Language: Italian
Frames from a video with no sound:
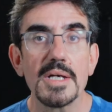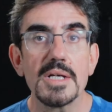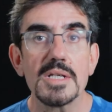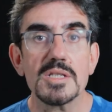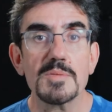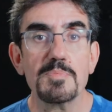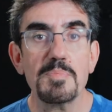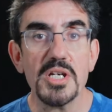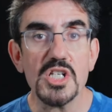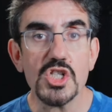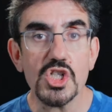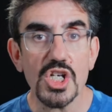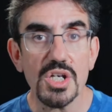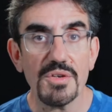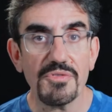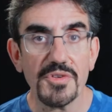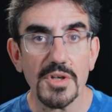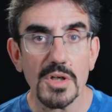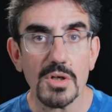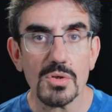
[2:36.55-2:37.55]

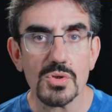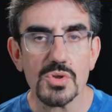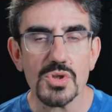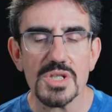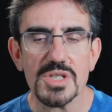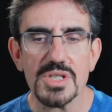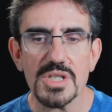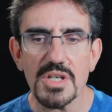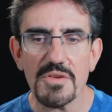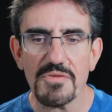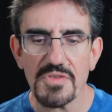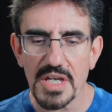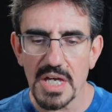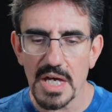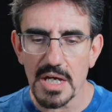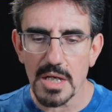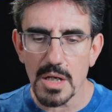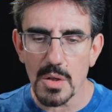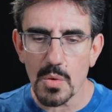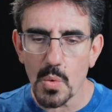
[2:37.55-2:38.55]
specifico, cioè
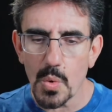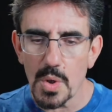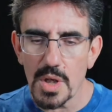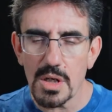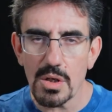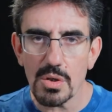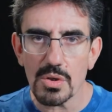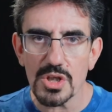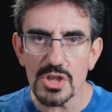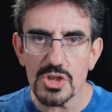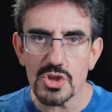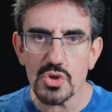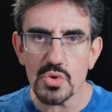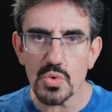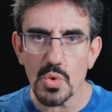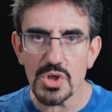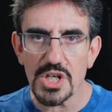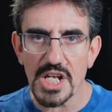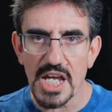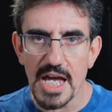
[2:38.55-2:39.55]
significa che quello che
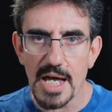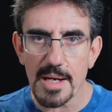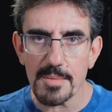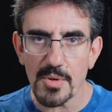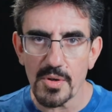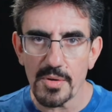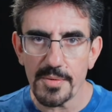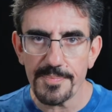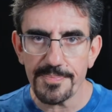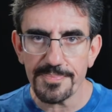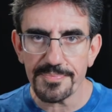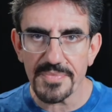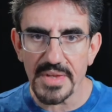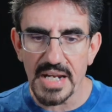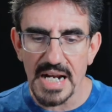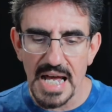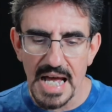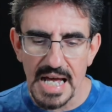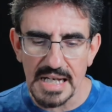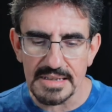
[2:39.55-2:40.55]
suoniamo
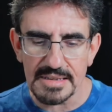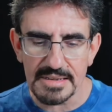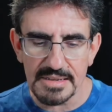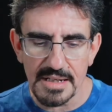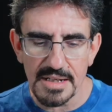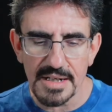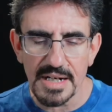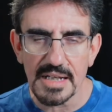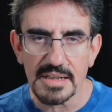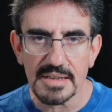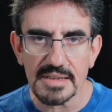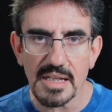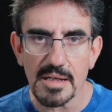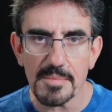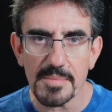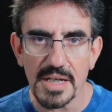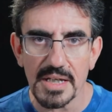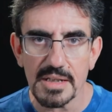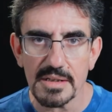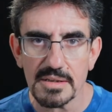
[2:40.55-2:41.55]
ha
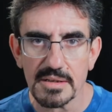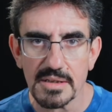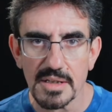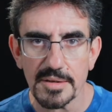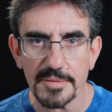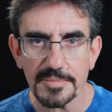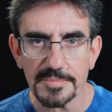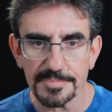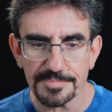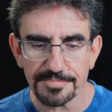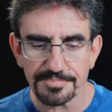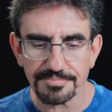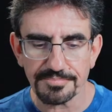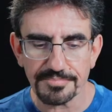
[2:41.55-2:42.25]
direttamente